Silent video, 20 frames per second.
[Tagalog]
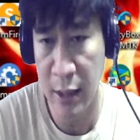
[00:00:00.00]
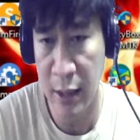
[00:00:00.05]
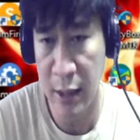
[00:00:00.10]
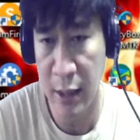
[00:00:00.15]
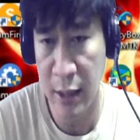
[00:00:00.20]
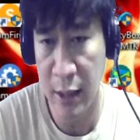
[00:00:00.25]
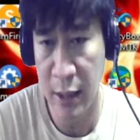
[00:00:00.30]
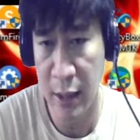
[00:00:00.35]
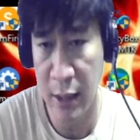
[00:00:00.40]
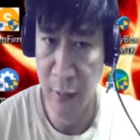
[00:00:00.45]

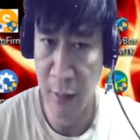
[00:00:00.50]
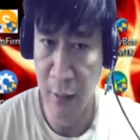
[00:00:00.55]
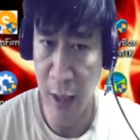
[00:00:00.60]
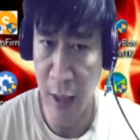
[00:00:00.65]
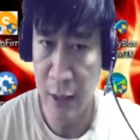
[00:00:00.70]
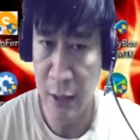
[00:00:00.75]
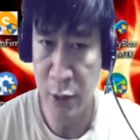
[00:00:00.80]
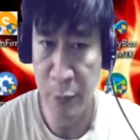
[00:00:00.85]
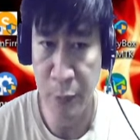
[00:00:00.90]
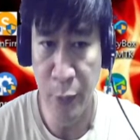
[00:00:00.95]
uh,
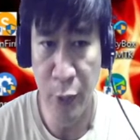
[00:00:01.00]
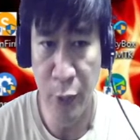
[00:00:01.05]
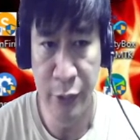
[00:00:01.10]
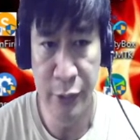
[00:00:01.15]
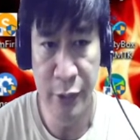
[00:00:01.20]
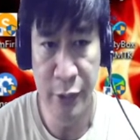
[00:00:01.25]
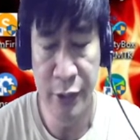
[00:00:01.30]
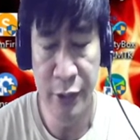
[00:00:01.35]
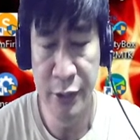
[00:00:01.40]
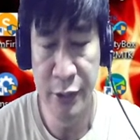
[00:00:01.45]

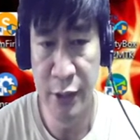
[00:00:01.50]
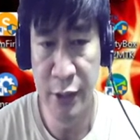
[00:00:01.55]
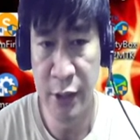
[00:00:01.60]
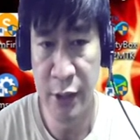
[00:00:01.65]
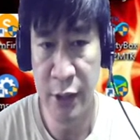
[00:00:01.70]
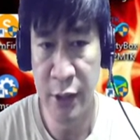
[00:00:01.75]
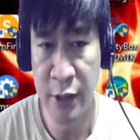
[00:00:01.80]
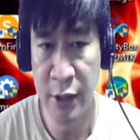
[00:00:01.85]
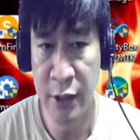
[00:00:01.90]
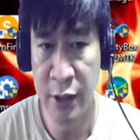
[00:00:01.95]
supporters ni
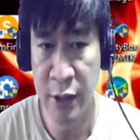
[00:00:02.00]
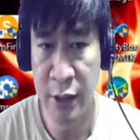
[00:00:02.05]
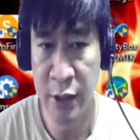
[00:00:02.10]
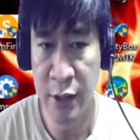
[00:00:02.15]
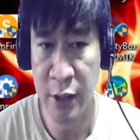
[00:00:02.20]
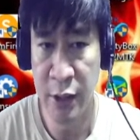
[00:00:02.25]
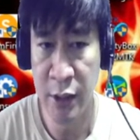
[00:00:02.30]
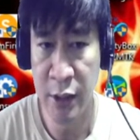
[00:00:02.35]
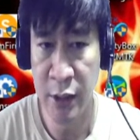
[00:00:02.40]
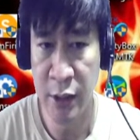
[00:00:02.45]

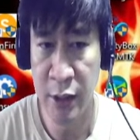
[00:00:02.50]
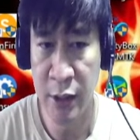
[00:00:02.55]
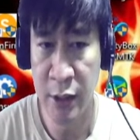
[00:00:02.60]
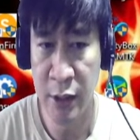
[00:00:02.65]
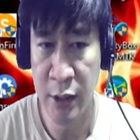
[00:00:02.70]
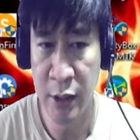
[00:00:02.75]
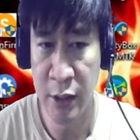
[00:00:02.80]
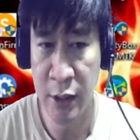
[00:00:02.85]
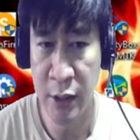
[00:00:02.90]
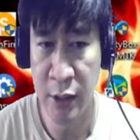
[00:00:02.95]

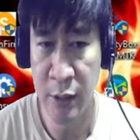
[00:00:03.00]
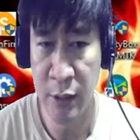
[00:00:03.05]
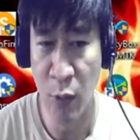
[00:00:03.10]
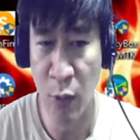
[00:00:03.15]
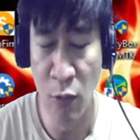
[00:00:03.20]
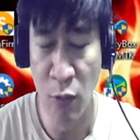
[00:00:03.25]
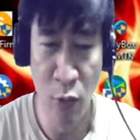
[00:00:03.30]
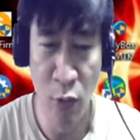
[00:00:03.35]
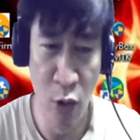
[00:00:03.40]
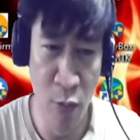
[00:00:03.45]

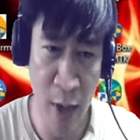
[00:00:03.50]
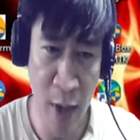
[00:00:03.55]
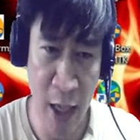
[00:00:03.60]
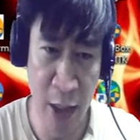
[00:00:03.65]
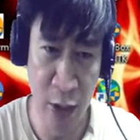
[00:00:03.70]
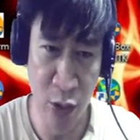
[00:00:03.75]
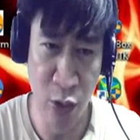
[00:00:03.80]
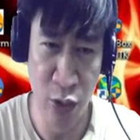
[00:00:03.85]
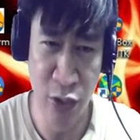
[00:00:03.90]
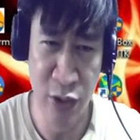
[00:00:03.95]
Bongbong
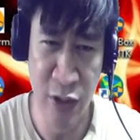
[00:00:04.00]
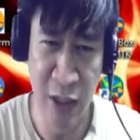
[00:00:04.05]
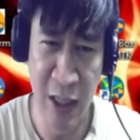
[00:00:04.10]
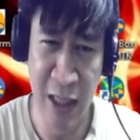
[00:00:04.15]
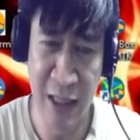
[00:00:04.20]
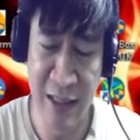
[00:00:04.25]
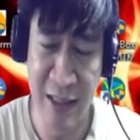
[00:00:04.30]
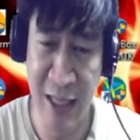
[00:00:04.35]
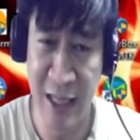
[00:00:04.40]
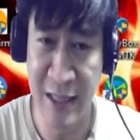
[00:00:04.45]
Marcos na
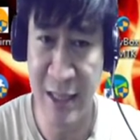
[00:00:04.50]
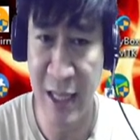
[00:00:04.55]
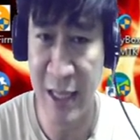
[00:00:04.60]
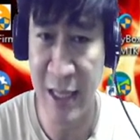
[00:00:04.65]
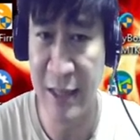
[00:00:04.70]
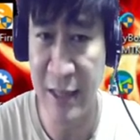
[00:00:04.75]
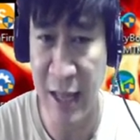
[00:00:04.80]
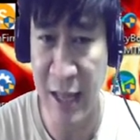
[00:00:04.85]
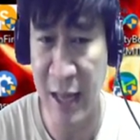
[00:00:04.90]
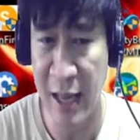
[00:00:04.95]

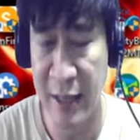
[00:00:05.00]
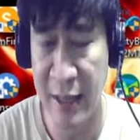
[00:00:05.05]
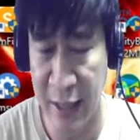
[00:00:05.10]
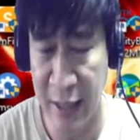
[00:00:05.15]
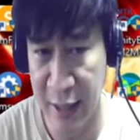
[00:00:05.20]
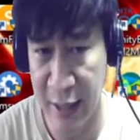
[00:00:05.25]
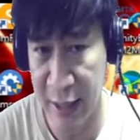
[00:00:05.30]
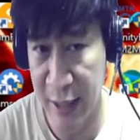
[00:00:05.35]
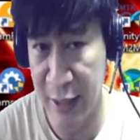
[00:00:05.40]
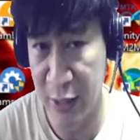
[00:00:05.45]
nagsasalita ng
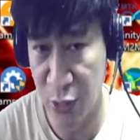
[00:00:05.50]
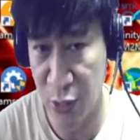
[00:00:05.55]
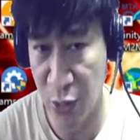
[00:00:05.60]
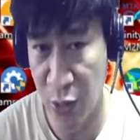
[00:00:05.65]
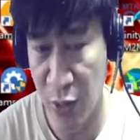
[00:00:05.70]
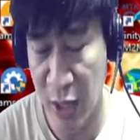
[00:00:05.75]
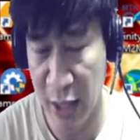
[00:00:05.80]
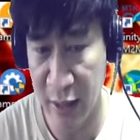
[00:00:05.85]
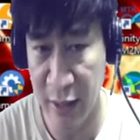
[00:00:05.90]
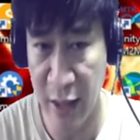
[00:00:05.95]
ganito
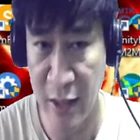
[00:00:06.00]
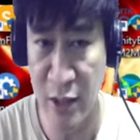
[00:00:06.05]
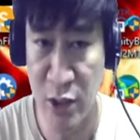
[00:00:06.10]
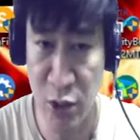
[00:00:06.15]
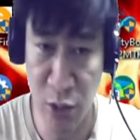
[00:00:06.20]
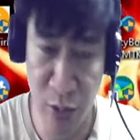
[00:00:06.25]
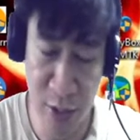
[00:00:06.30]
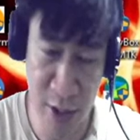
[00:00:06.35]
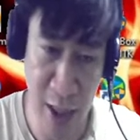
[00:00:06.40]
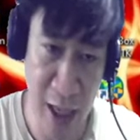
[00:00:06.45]
against
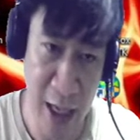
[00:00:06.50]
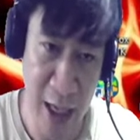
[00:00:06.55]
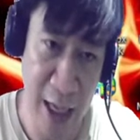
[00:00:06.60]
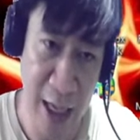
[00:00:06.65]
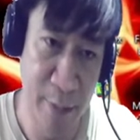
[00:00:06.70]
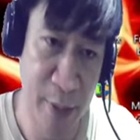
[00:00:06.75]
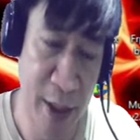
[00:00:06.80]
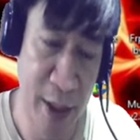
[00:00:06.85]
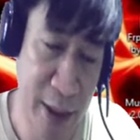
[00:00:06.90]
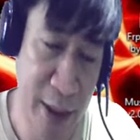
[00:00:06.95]
dun sa
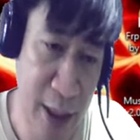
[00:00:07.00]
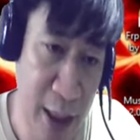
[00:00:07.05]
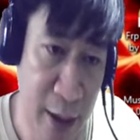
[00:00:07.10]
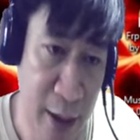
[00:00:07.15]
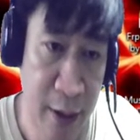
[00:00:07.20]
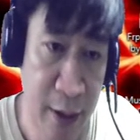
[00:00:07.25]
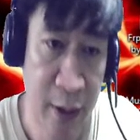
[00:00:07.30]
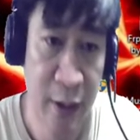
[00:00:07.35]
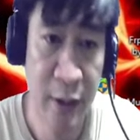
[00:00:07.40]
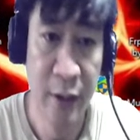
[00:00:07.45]
kalaban niya
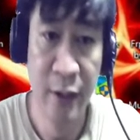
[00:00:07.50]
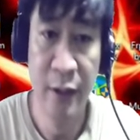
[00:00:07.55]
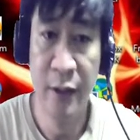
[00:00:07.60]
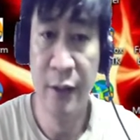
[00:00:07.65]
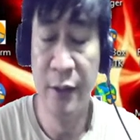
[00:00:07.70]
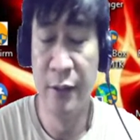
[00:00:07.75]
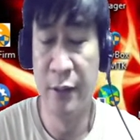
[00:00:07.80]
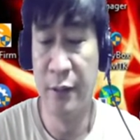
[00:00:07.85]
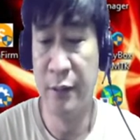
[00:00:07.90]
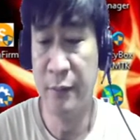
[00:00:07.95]

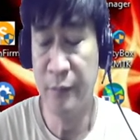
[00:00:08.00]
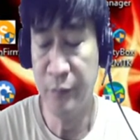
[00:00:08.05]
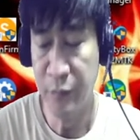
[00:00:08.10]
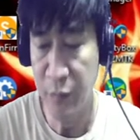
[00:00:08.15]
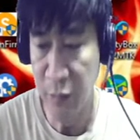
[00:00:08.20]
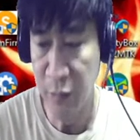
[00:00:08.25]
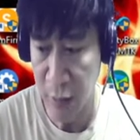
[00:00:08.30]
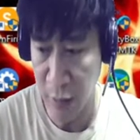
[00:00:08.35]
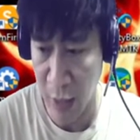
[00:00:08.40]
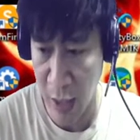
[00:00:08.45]

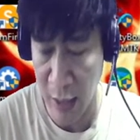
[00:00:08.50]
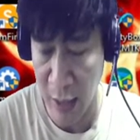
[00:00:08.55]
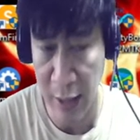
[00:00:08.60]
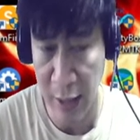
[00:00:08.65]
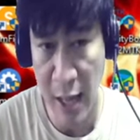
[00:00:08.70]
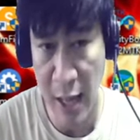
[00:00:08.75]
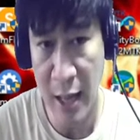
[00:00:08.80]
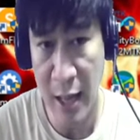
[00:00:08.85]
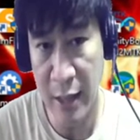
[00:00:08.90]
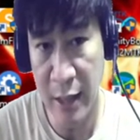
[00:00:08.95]
ang
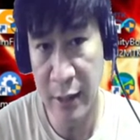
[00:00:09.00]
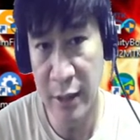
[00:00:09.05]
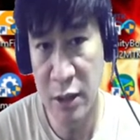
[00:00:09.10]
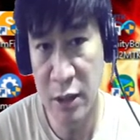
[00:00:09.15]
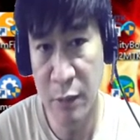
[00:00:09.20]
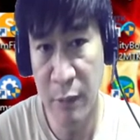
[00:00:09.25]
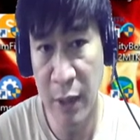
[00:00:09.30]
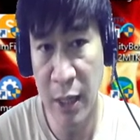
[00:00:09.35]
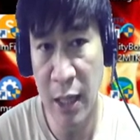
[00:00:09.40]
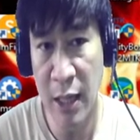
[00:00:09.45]

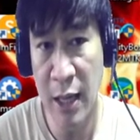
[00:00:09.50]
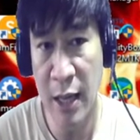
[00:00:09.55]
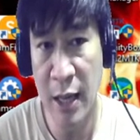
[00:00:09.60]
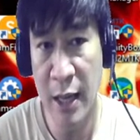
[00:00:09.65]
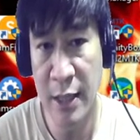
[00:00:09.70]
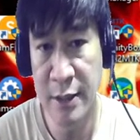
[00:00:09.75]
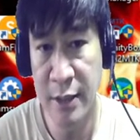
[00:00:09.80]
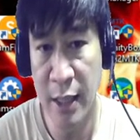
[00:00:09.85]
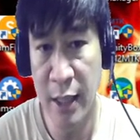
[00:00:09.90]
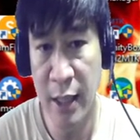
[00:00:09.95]
nakakadismaya lang
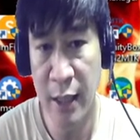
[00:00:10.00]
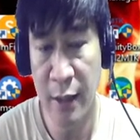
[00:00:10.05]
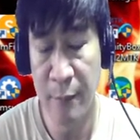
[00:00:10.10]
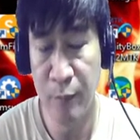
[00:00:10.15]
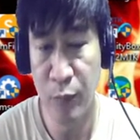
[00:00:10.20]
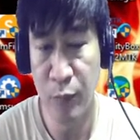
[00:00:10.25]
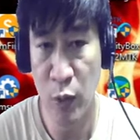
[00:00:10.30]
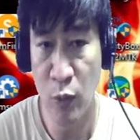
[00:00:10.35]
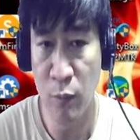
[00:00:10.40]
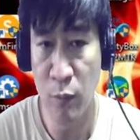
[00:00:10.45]
kasi,
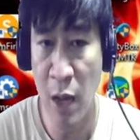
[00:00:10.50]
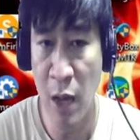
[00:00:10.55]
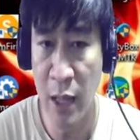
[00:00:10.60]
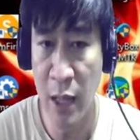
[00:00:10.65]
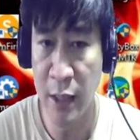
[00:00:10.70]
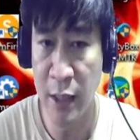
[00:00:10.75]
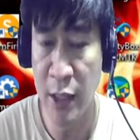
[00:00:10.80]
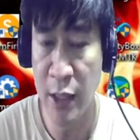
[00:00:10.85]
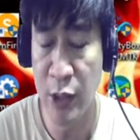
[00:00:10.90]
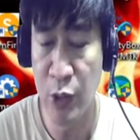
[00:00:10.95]
yung mga
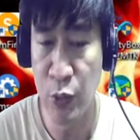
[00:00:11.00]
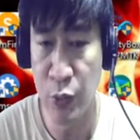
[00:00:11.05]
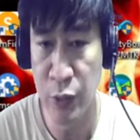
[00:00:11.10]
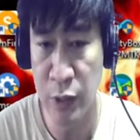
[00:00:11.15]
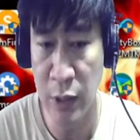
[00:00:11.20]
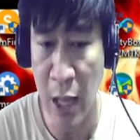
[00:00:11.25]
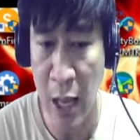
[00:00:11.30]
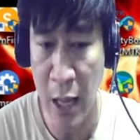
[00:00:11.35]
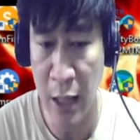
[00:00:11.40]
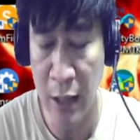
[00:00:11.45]
ganun
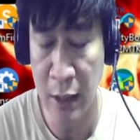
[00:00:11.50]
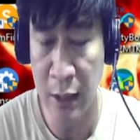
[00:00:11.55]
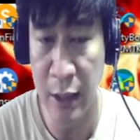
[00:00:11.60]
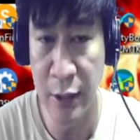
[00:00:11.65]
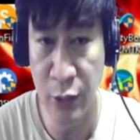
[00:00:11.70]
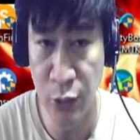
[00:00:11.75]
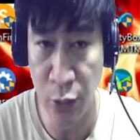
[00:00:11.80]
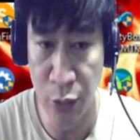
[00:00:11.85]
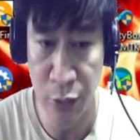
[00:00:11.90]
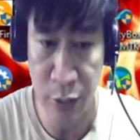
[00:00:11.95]
ta,
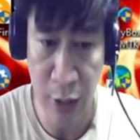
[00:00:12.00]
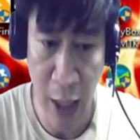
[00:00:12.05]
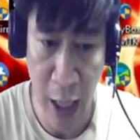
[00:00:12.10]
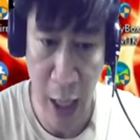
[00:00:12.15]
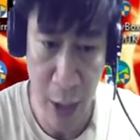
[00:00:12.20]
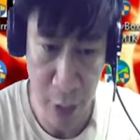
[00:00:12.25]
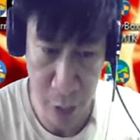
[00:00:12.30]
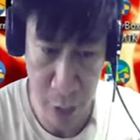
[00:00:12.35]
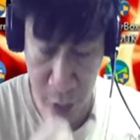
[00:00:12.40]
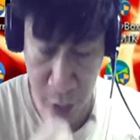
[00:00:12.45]
ganitong
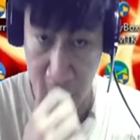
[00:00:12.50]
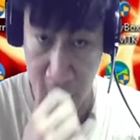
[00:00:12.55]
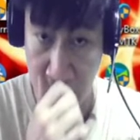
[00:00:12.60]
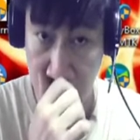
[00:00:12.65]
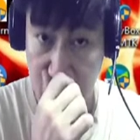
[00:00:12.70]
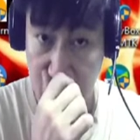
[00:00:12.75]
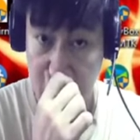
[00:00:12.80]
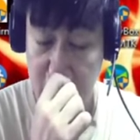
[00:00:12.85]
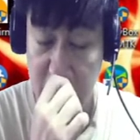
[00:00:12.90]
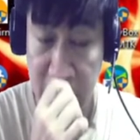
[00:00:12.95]
tao,
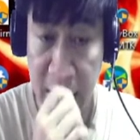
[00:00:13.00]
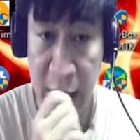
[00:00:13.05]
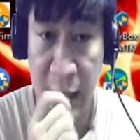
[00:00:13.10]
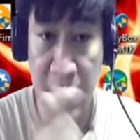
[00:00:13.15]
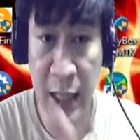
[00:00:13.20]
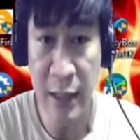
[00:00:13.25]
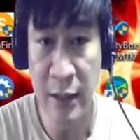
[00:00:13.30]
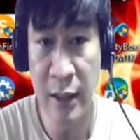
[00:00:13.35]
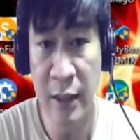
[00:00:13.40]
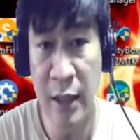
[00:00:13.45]
hindi
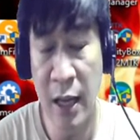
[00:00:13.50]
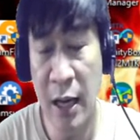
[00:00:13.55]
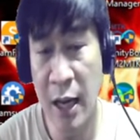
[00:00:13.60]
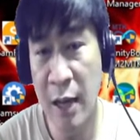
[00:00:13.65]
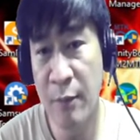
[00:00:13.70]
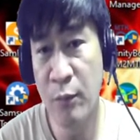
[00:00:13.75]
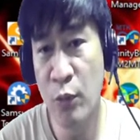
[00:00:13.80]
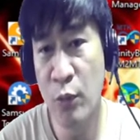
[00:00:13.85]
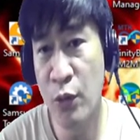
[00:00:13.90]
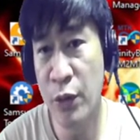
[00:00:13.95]
natin
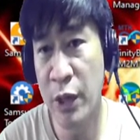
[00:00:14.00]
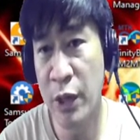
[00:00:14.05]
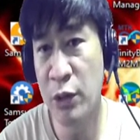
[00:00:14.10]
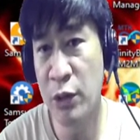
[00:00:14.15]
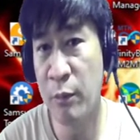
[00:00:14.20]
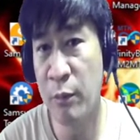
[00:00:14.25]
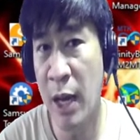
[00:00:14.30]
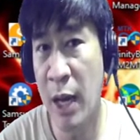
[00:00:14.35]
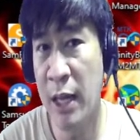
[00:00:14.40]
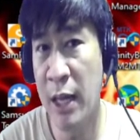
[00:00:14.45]
alam kung ito
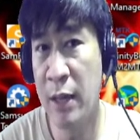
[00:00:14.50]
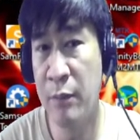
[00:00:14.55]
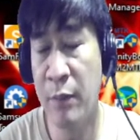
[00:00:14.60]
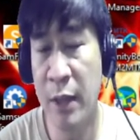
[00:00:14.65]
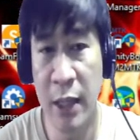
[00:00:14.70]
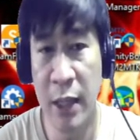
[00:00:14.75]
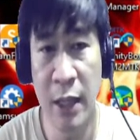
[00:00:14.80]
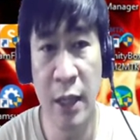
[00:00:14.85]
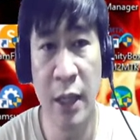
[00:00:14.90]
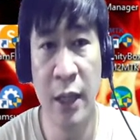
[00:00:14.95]
ba ay
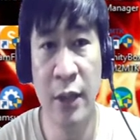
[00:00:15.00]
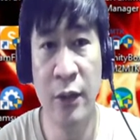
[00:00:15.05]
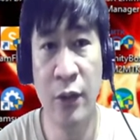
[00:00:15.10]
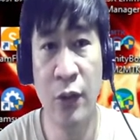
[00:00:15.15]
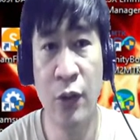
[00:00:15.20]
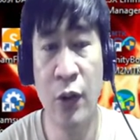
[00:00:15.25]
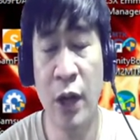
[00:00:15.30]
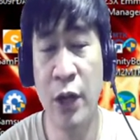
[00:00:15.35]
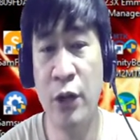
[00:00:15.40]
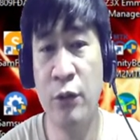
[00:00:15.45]
bayaran
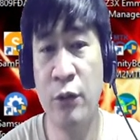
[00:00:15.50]
o ano